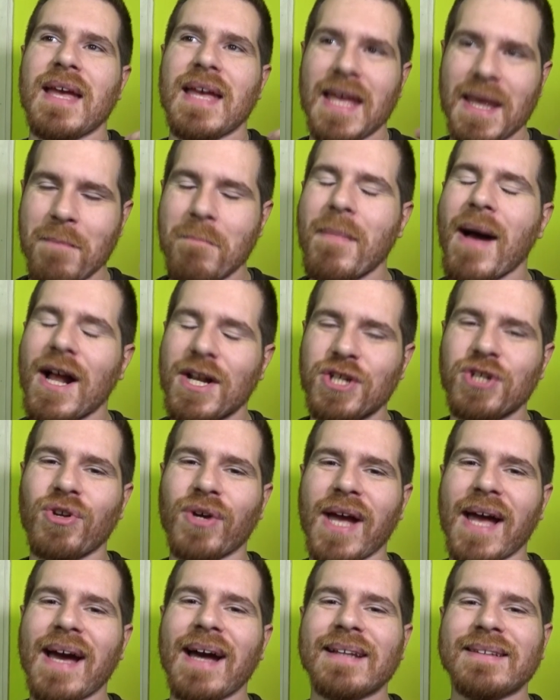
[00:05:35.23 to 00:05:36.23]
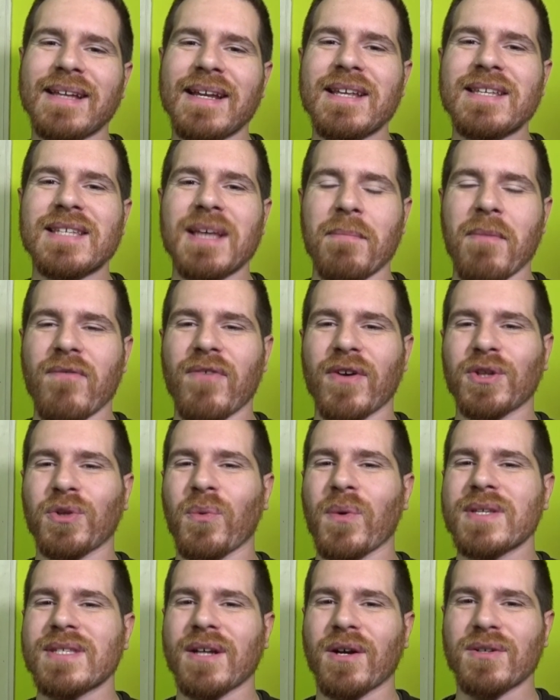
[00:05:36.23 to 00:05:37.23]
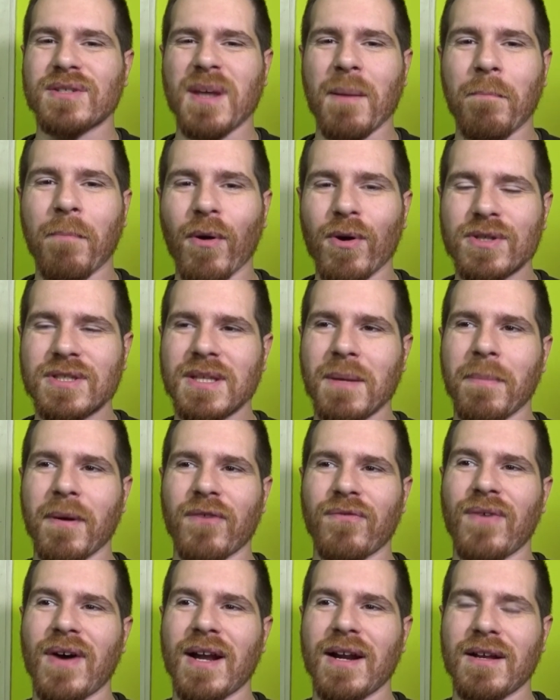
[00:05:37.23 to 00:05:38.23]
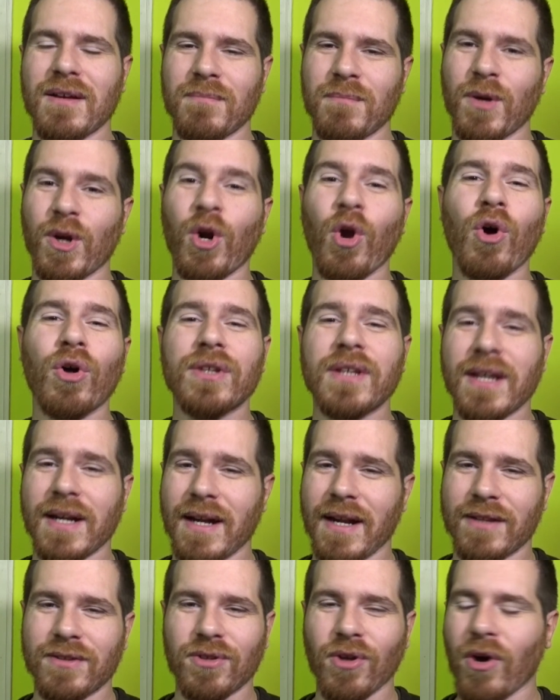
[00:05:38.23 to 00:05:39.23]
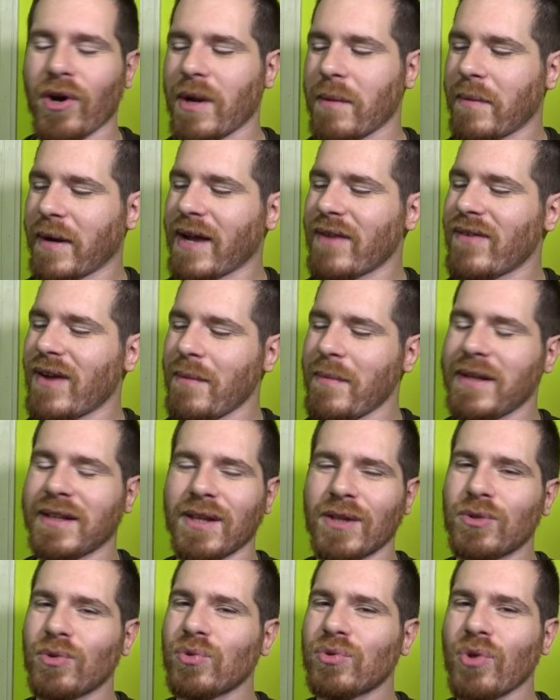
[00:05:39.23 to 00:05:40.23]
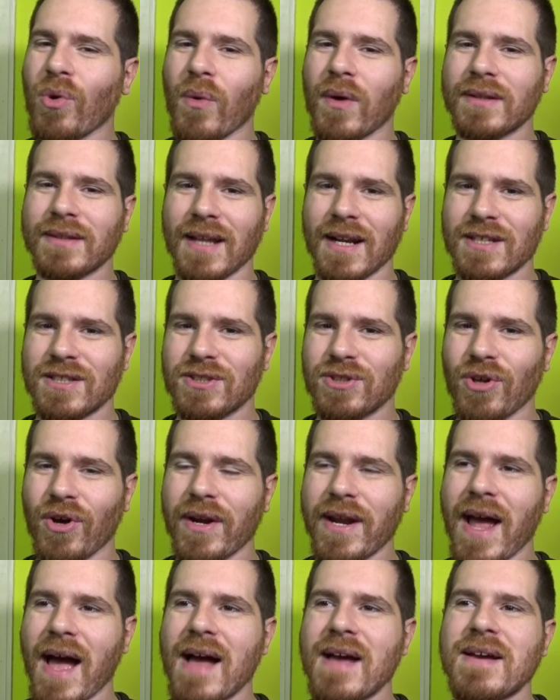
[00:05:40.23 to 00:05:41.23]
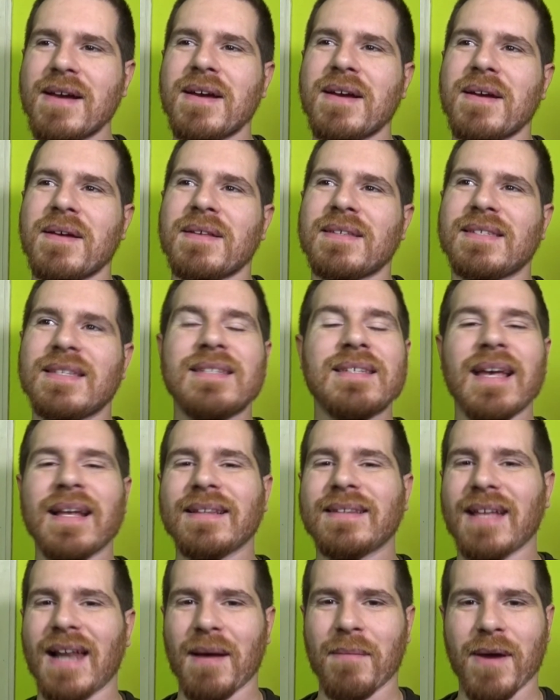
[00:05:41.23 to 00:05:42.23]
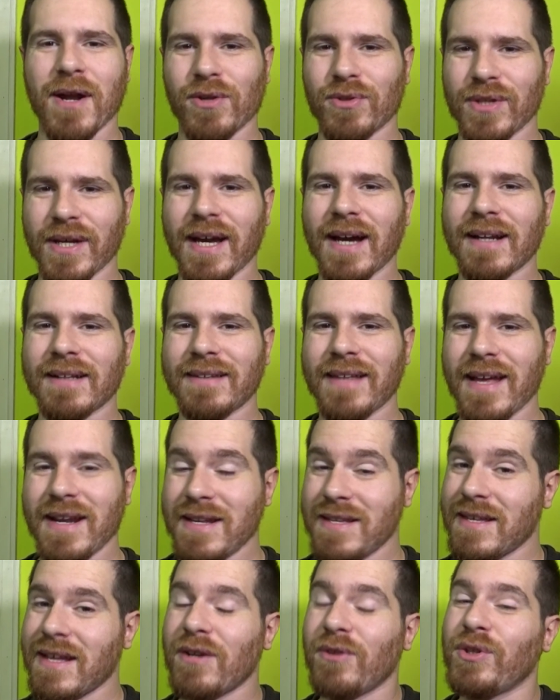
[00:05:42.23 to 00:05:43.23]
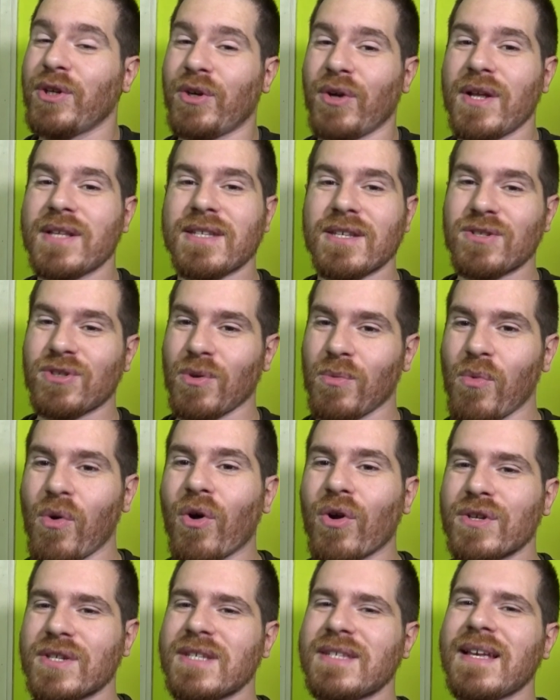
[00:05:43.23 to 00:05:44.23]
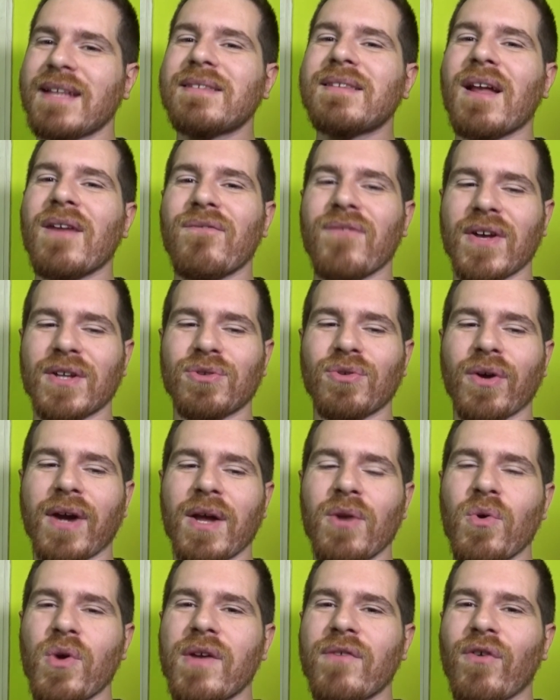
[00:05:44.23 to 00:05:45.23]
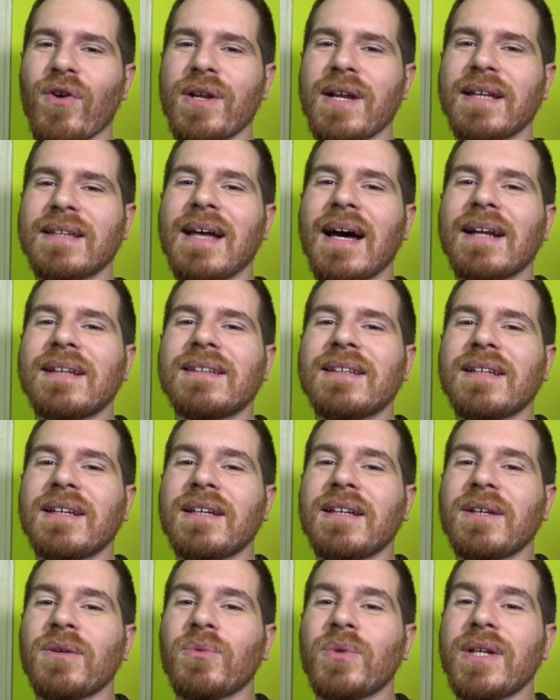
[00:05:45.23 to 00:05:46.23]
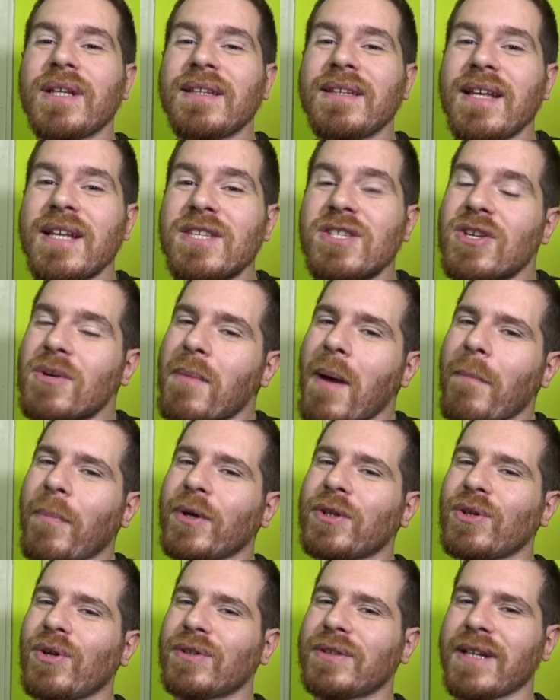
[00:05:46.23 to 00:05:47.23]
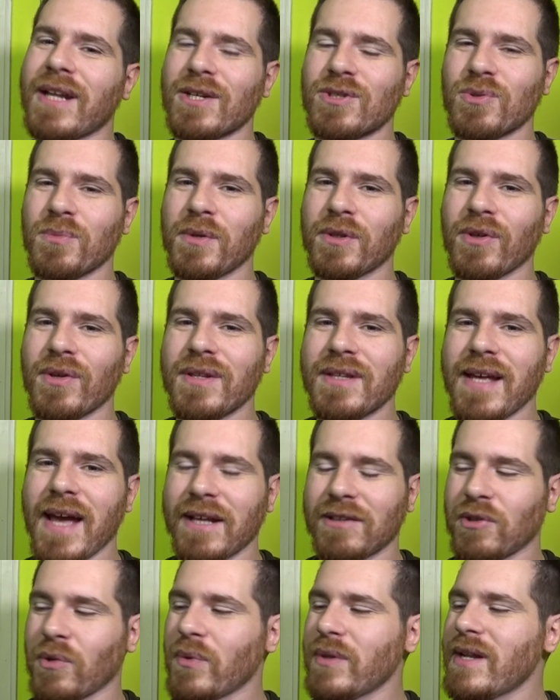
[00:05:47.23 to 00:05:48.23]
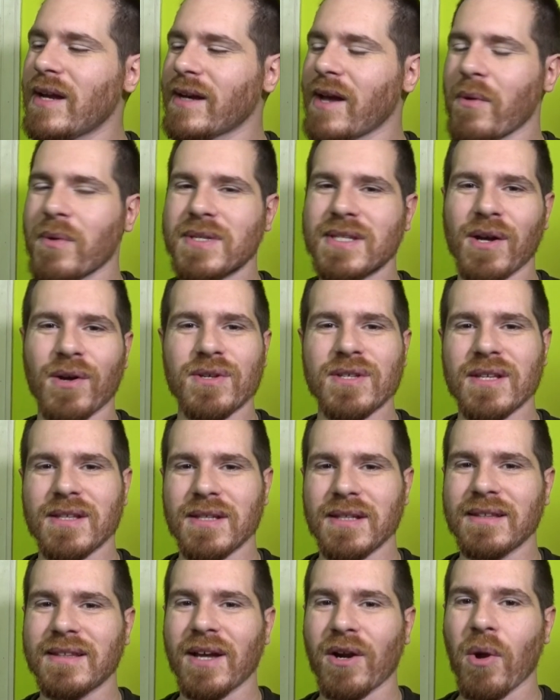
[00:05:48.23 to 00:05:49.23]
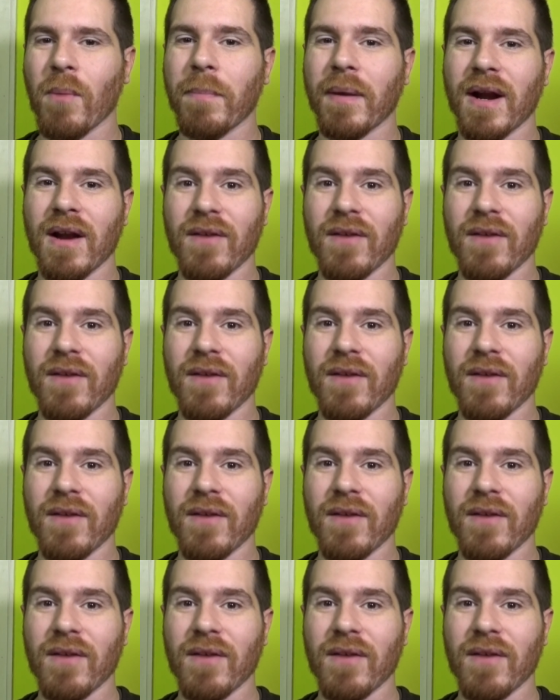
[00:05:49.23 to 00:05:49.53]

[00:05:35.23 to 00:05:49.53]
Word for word: Immagino che Gartenis abbia fatto questa cosa apposta per far rodere i lettori, perché veramente in tutta quanta la storia si sente la mano di Gartenis e lo dico nel senso buono, si sente il fatto che lui voglia darti un indizio ma poi te lo tira subito indietro, quindi anche questa cosa di interrompere